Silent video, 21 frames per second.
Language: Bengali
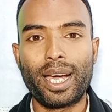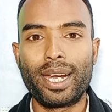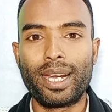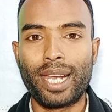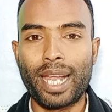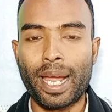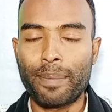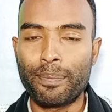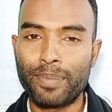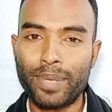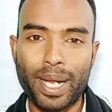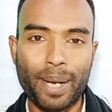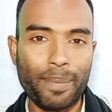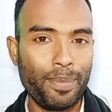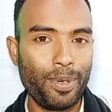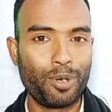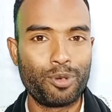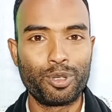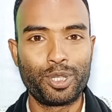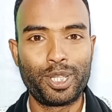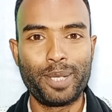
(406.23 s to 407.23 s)
আর লাভটা
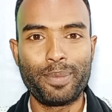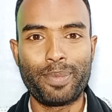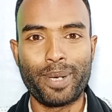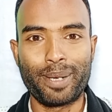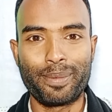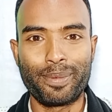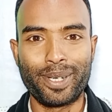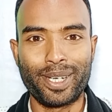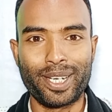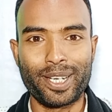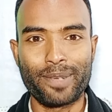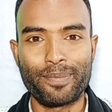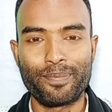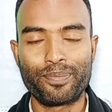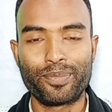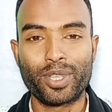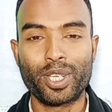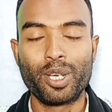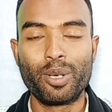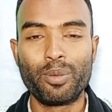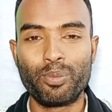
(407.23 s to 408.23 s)
আপনি করতে পারবেন না
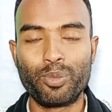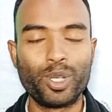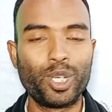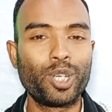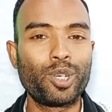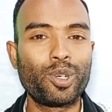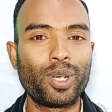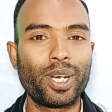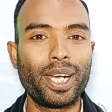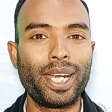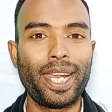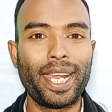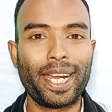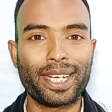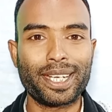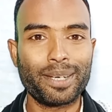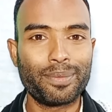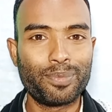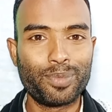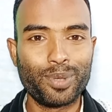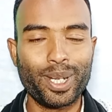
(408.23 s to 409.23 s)
মনে করেন
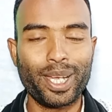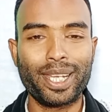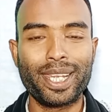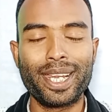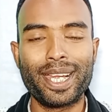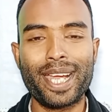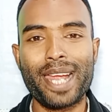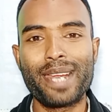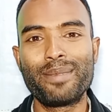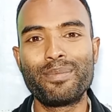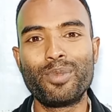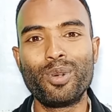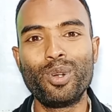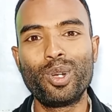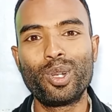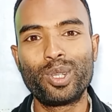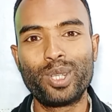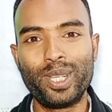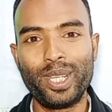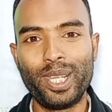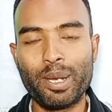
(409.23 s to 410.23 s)
একটা প্রোডাক্টের গায়ে
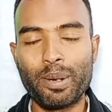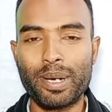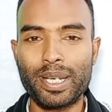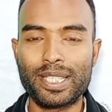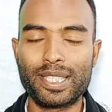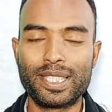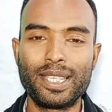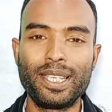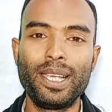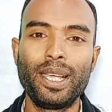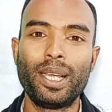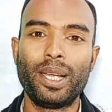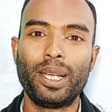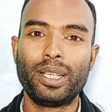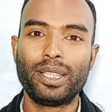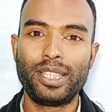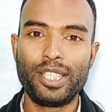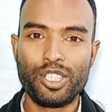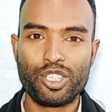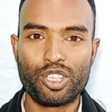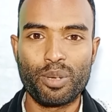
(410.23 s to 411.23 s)
মূল্য দেওয়া আছে
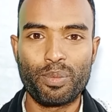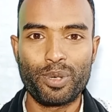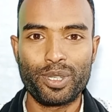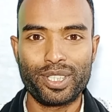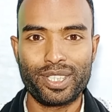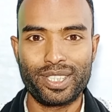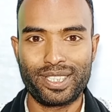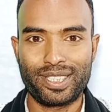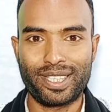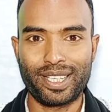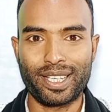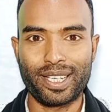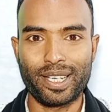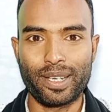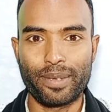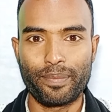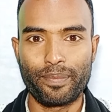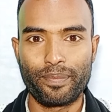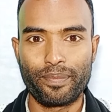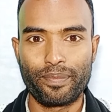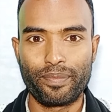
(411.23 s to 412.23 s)
তিনশো পঞ্চাশ টাকা
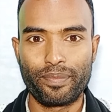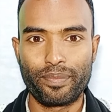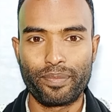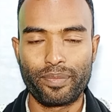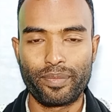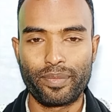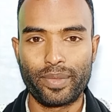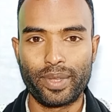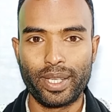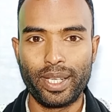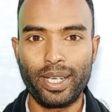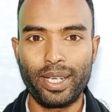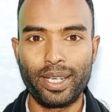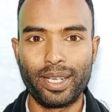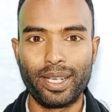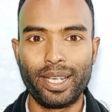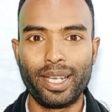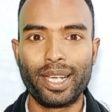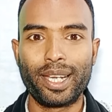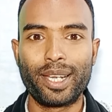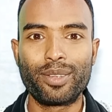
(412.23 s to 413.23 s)
হ্যাঁ
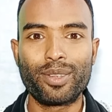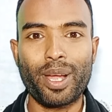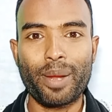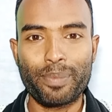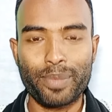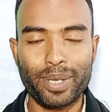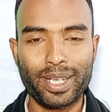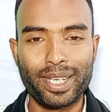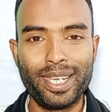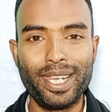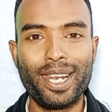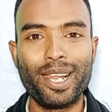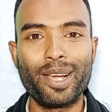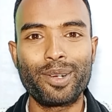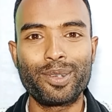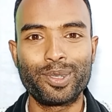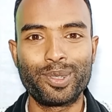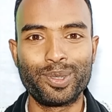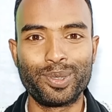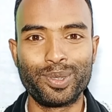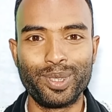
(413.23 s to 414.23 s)
কিন্তু আপনার কিনা
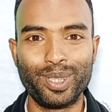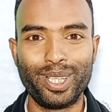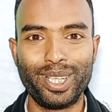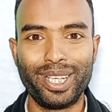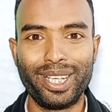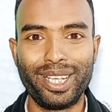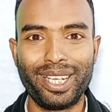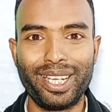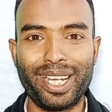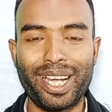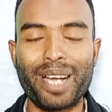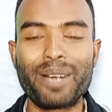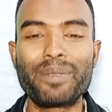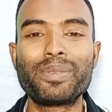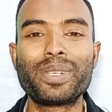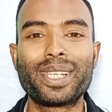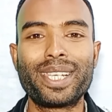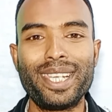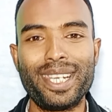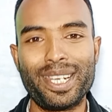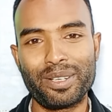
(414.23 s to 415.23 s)
কত
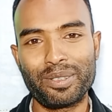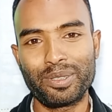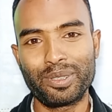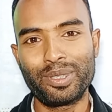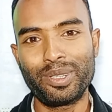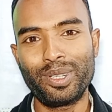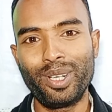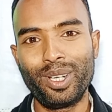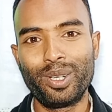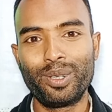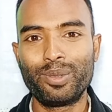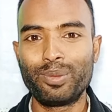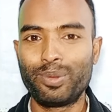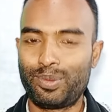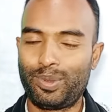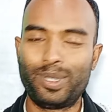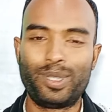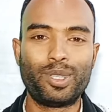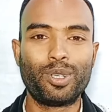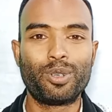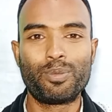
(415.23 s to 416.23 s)
আপনি কিনা কত
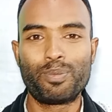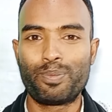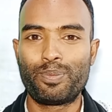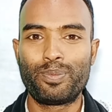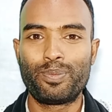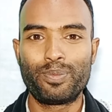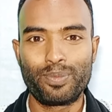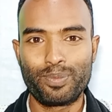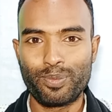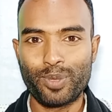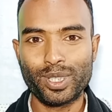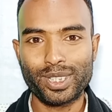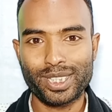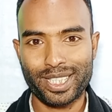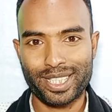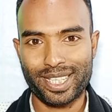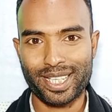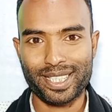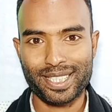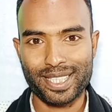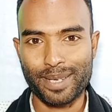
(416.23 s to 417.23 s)
ধরুন
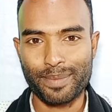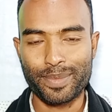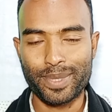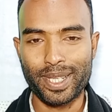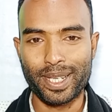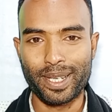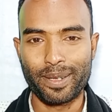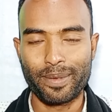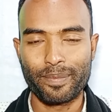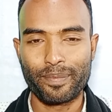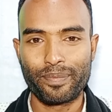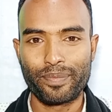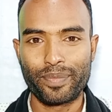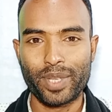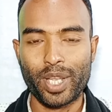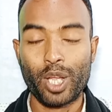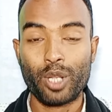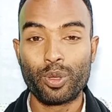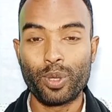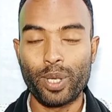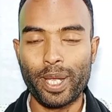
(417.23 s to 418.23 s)
পঞ্চাশ টাকা সামথিং
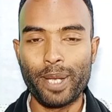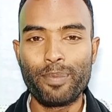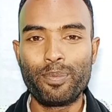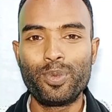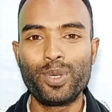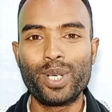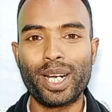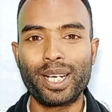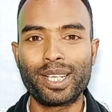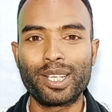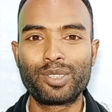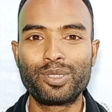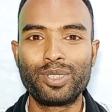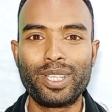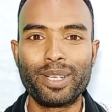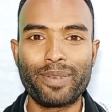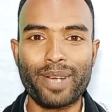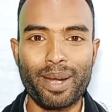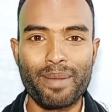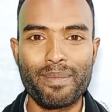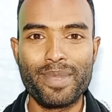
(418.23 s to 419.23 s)
তো এই প্রোডাক্টটা
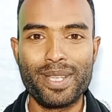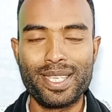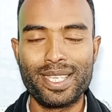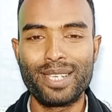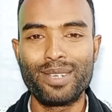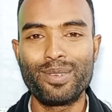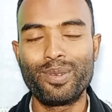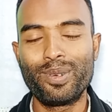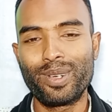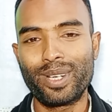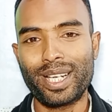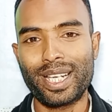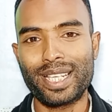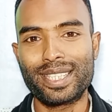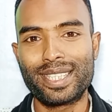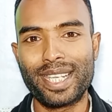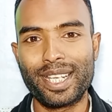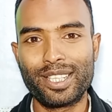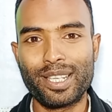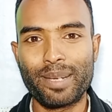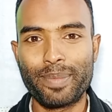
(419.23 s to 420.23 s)
যদি ফার্মেসির কাছ
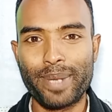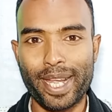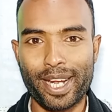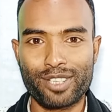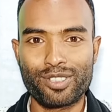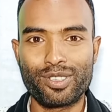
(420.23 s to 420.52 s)
থেকে যদি আপনি